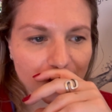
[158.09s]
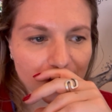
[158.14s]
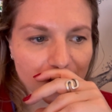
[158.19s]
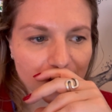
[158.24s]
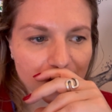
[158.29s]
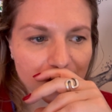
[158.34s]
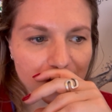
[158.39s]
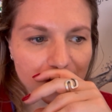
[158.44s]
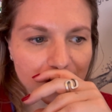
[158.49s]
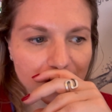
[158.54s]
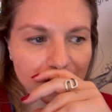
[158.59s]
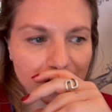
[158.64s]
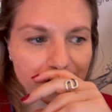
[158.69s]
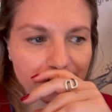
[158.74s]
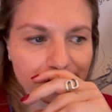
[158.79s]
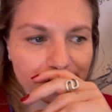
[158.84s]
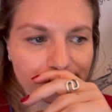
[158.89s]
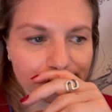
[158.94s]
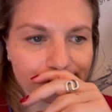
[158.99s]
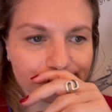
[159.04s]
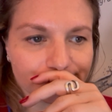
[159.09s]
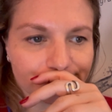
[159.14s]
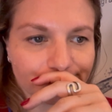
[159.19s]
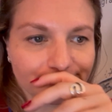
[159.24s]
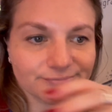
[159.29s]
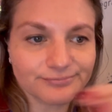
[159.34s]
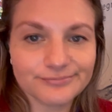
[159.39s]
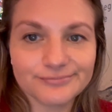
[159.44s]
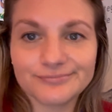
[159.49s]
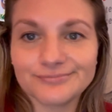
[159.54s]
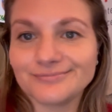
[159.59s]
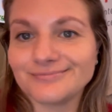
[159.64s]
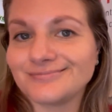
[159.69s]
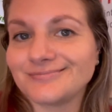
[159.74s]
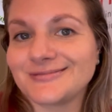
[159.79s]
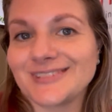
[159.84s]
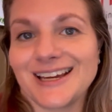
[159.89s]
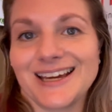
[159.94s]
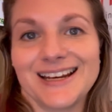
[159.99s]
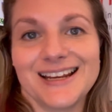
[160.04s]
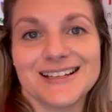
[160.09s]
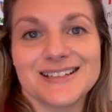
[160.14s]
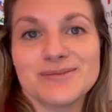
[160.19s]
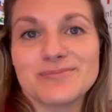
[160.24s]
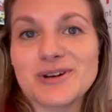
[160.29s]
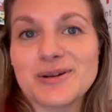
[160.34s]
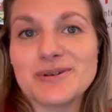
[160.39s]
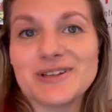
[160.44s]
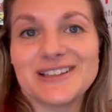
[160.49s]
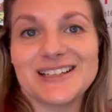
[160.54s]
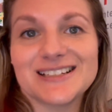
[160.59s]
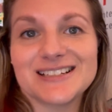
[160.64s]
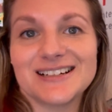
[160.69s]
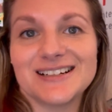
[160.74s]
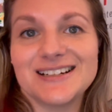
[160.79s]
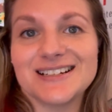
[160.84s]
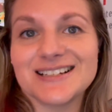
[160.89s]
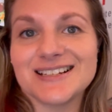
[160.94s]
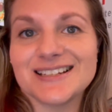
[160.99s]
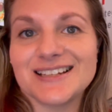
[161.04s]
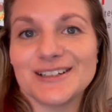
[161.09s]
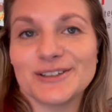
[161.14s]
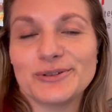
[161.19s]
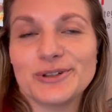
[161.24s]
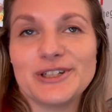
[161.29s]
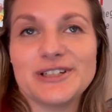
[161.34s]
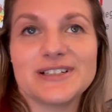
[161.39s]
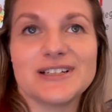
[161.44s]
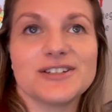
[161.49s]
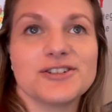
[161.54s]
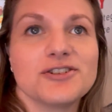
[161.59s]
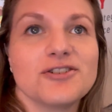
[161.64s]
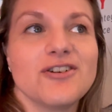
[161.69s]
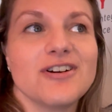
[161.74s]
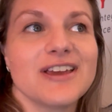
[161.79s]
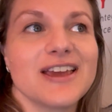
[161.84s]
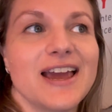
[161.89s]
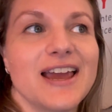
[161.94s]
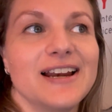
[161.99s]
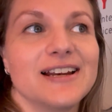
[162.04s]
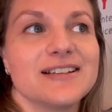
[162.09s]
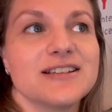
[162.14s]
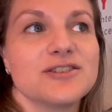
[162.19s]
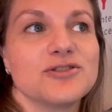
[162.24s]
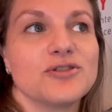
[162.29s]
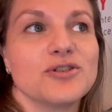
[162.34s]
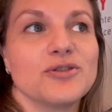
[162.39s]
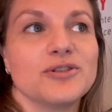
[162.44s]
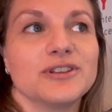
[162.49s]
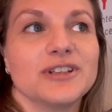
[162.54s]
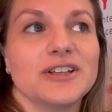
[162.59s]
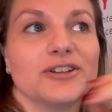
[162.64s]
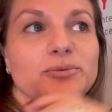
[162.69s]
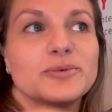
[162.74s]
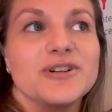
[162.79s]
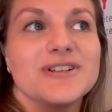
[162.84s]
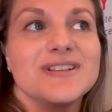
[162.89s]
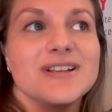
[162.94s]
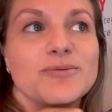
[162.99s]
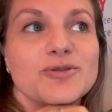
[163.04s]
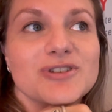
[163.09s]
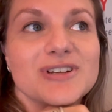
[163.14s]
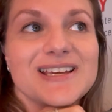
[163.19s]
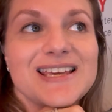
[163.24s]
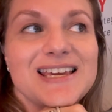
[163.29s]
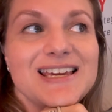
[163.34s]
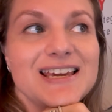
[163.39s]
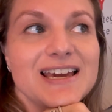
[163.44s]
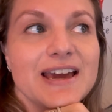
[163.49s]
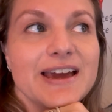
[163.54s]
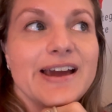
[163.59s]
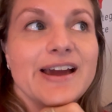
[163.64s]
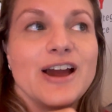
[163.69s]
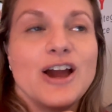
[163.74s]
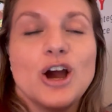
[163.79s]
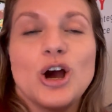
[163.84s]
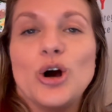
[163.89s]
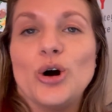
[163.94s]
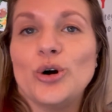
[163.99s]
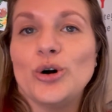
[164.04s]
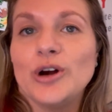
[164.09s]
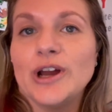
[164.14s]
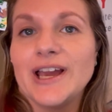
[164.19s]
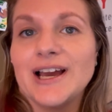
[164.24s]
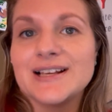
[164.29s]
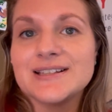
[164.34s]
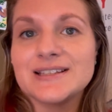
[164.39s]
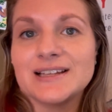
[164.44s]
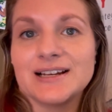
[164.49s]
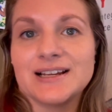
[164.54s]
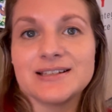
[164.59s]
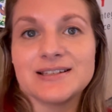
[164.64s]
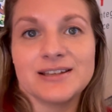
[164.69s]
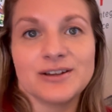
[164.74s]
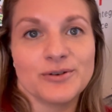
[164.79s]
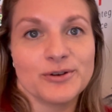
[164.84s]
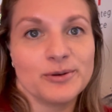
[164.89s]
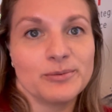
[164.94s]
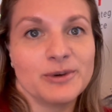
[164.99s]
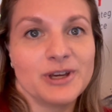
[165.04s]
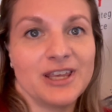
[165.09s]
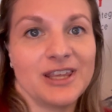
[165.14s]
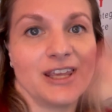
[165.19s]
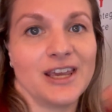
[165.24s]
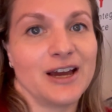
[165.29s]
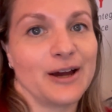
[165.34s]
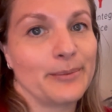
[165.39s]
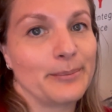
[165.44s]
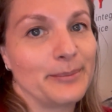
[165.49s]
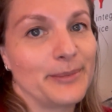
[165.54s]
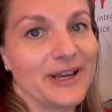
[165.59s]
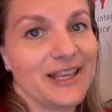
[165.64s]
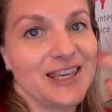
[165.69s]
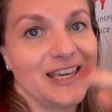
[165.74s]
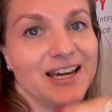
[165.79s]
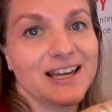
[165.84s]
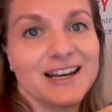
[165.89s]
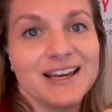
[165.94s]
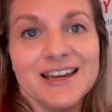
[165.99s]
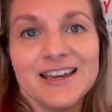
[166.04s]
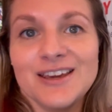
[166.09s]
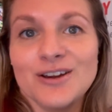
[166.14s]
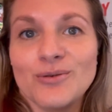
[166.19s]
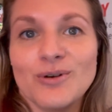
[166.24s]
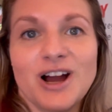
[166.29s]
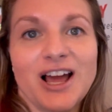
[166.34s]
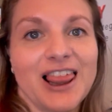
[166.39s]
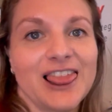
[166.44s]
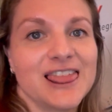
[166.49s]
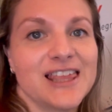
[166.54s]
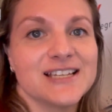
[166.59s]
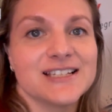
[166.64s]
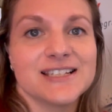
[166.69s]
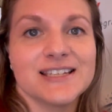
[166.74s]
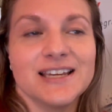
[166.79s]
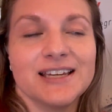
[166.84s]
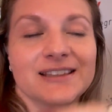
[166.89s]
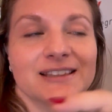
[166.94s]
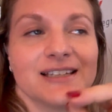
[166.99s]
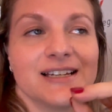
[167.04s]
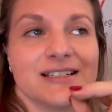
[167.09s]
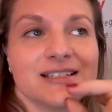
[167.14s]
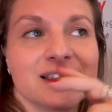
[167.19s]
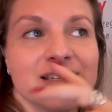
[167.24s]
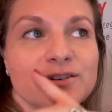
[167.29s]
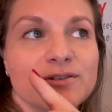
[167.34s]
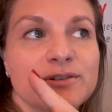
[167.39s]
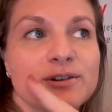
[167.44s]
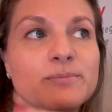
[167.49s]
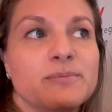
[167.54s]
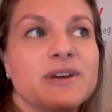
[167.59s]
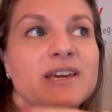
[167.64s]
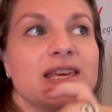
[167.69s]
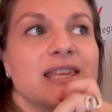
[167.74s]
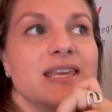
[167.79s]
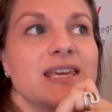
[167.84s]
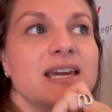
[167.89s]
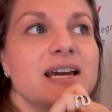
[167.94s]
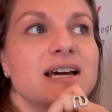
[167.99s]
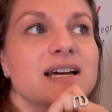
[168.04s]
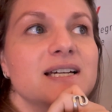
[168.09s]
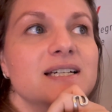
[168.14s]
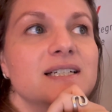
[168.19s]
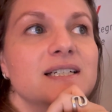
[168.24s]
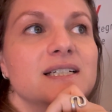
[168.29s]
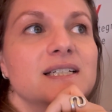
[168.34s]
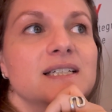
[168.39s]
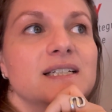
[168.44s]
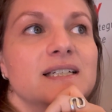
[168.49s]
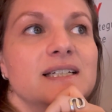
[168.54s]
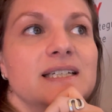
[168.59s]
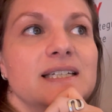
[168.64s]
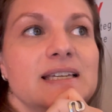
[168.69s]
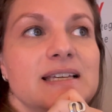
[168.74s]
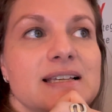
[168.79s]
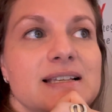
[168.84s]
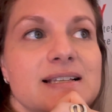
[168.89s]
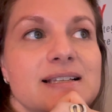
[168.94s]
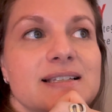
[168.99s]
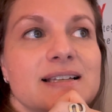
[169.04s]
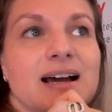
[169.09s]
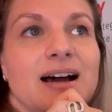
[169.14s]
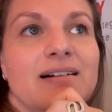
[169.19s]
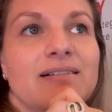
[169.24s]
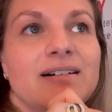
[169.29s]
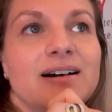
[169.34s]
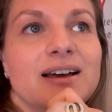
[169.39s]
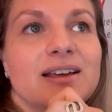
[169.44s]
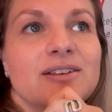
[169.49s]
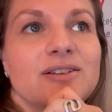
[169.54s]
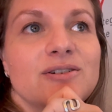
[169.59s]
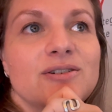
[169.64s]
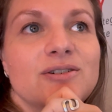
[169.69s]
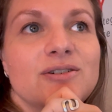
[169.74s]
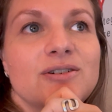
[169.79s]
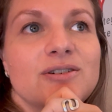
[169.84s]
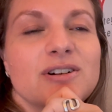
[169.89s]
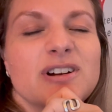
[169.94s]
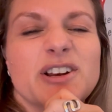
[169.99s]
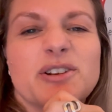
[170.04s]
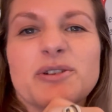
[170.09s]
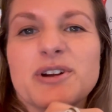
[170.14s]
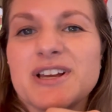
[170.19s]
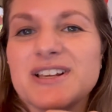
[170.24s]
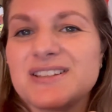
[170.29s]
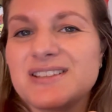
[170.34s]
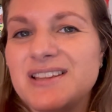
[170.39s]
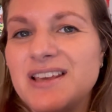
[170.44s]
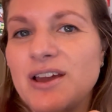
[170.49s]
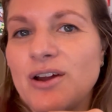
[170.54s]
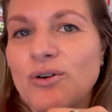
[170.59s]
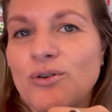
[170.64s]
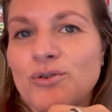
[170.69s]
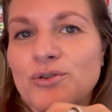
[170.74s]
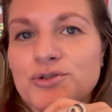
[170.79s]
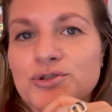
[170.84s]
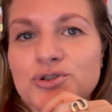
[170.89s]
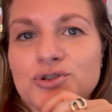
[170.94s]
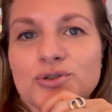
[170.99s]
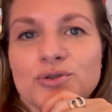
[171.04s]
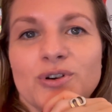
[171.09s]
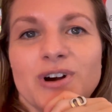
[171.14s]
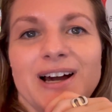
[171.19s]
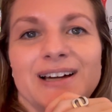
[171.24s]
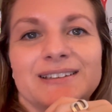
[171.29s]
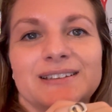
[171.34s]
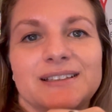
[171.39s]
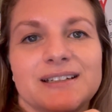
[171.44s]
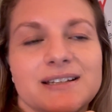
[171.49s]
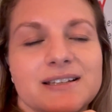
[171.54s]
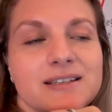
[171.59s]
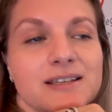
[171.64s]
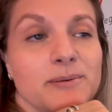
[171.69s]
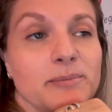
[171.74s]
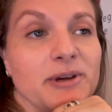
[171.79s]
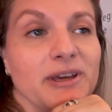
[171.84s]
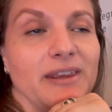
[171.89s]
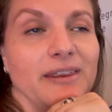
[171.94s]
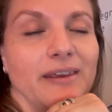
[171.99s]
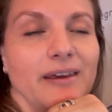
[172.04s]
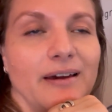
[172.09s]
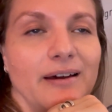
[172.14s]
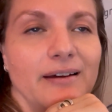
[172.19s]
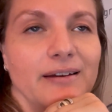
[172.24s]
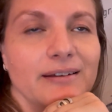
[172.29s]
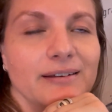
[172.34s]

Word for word: Em, quería simplemente hacerles esta actualización y ahí les estoy contando porque estamos aquí hoy hasta las 5 y media, mañana igual de 7 a 5 y media y sábado creo que es de 8 a 3 y media.